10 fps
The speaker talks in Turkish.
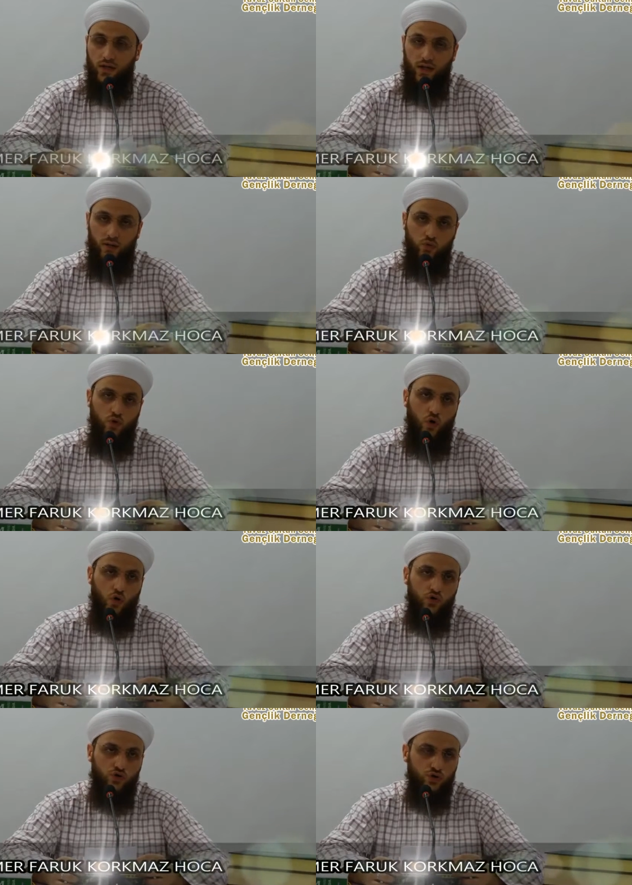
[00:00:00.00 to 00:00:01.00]
E, bu
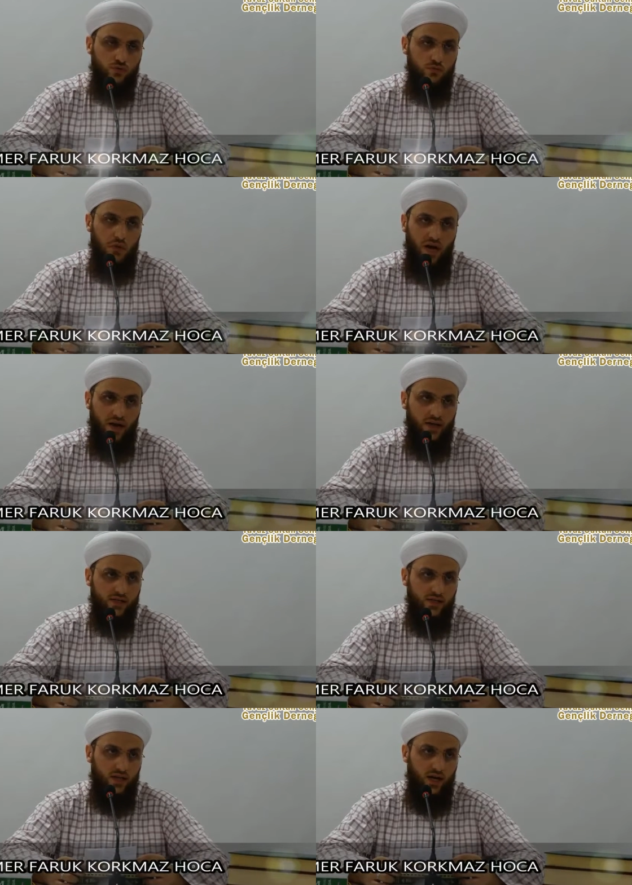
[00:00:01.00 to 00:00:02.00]
orucun
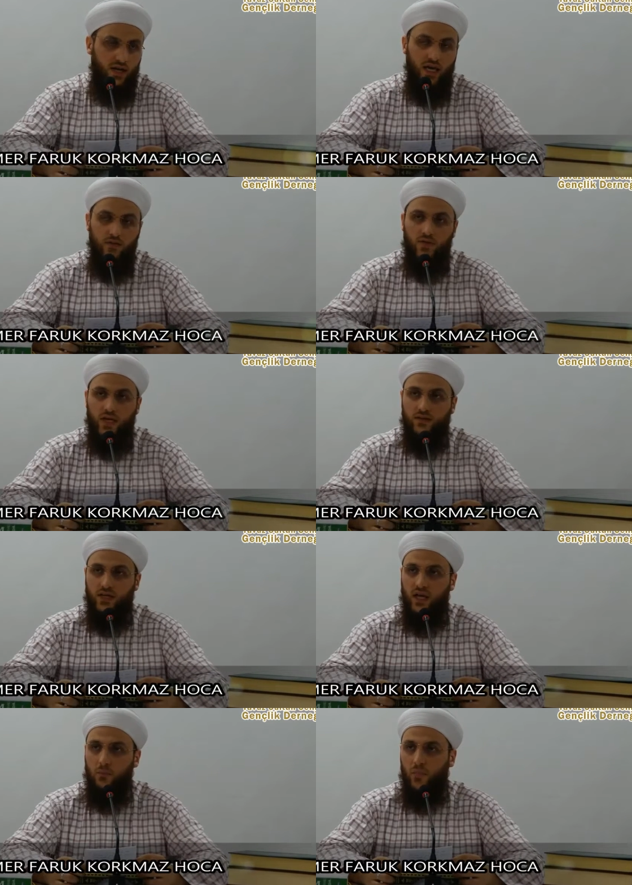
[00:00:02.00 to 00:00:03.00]
manasıyla,
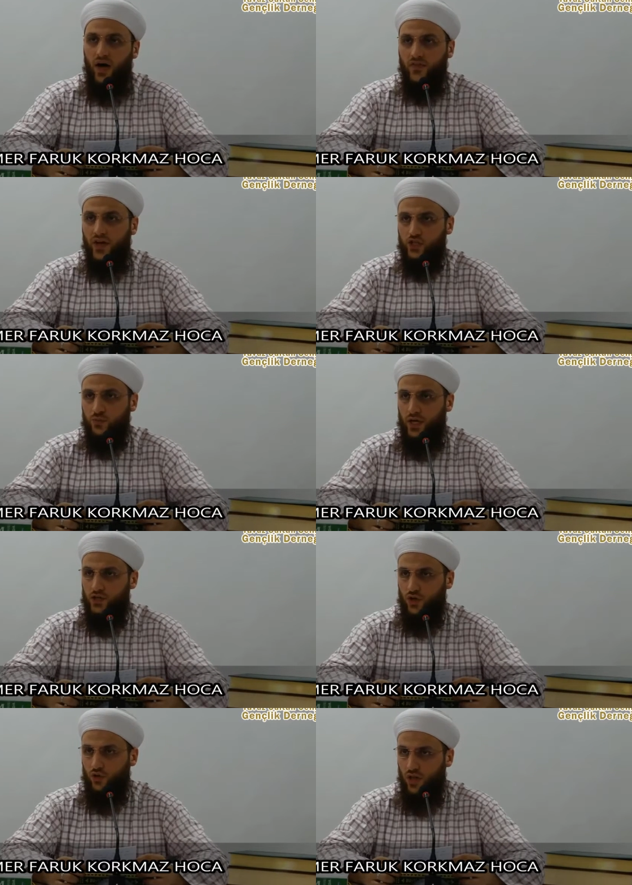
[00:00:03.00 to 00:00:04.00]
keyfiyetiyle
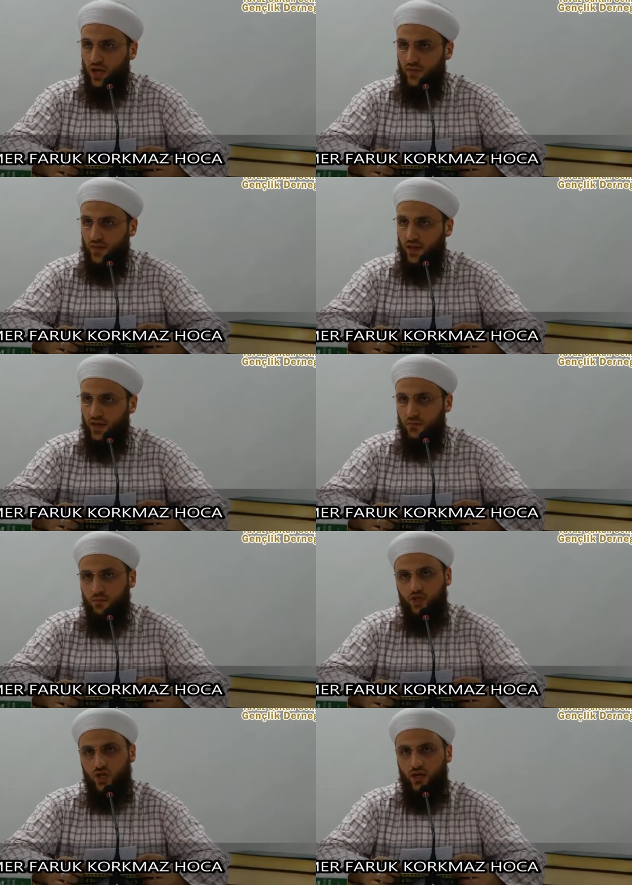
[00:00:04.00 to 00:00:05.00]
bağdaşmayacak olan
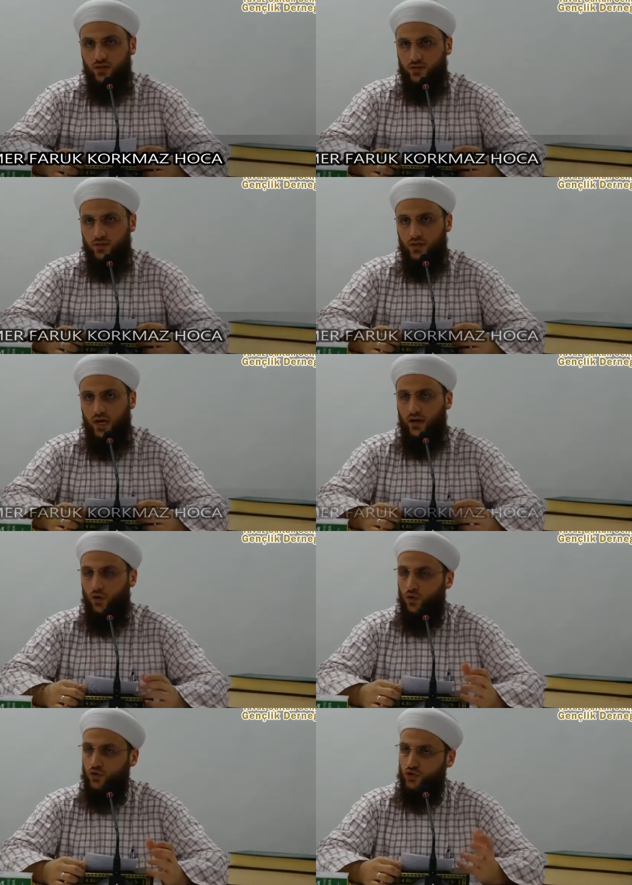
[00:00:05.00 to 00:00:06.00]
bir şeydir. Yani
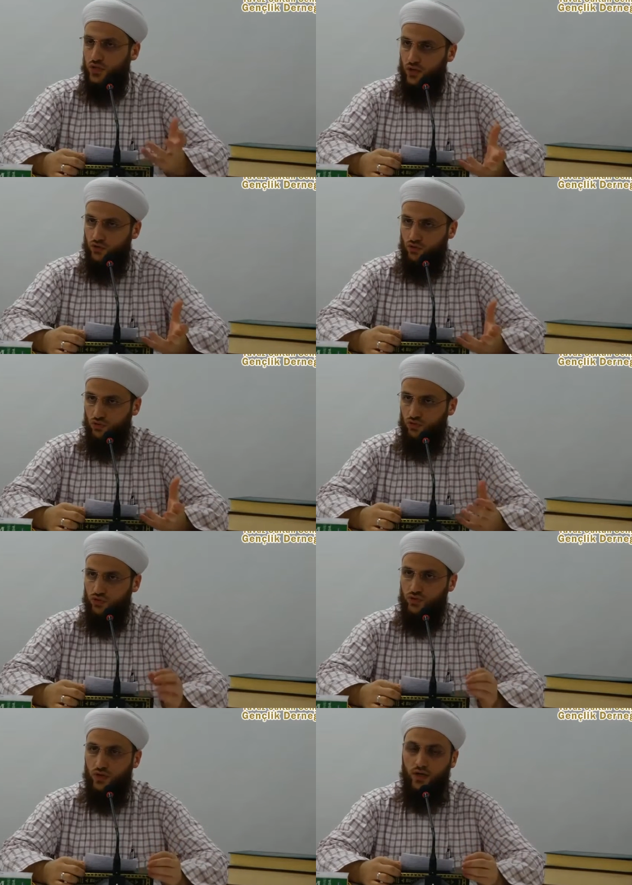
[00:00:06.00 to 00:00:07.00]
oruç niye
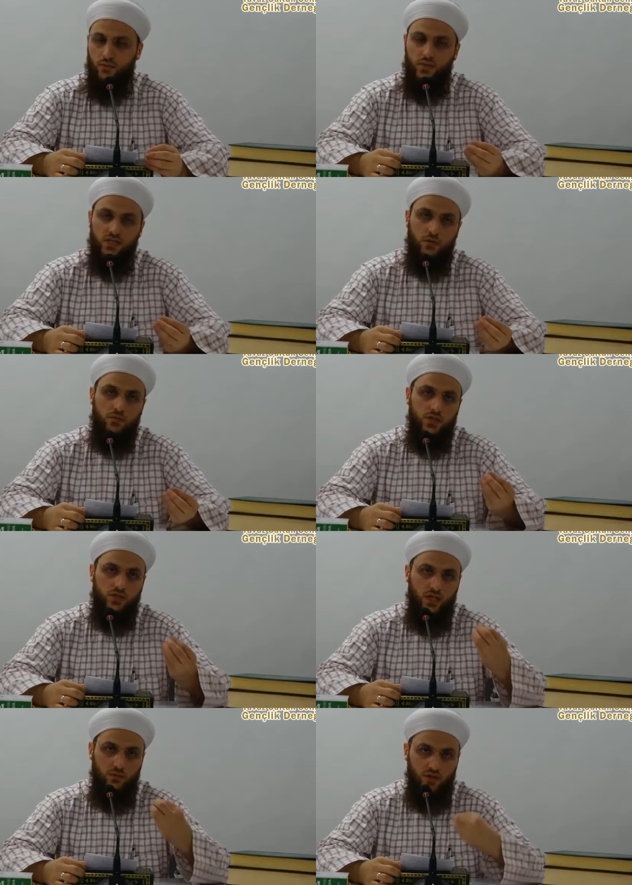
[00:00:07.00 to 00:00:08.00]
tutulur? Bize
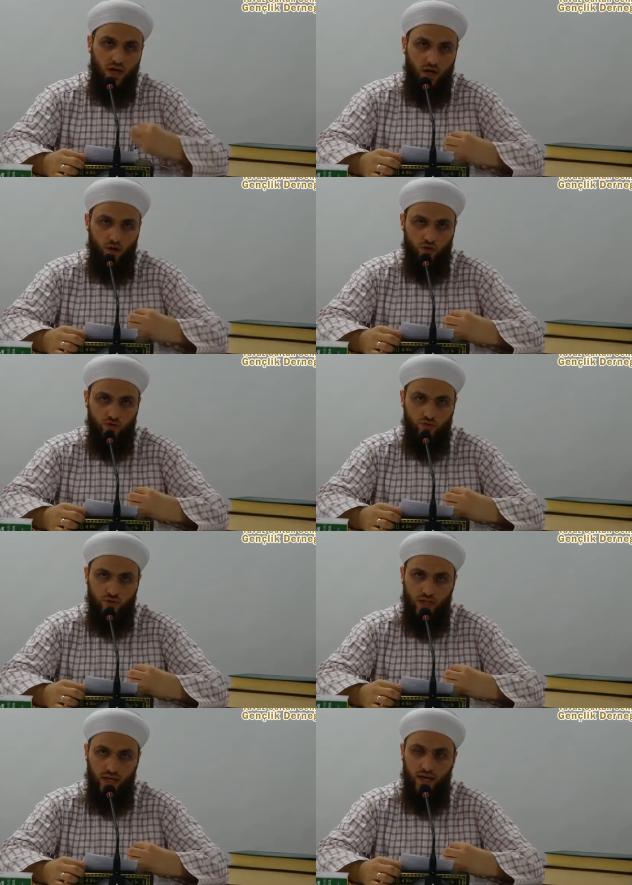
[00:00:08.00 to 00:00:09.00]
bir imtihan
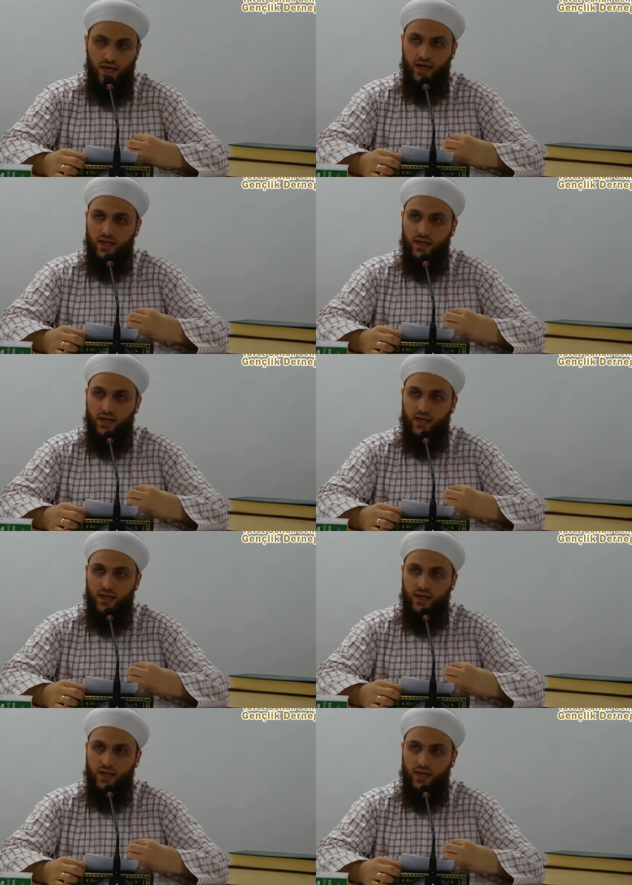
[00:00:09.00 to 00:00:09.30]
olsun diye.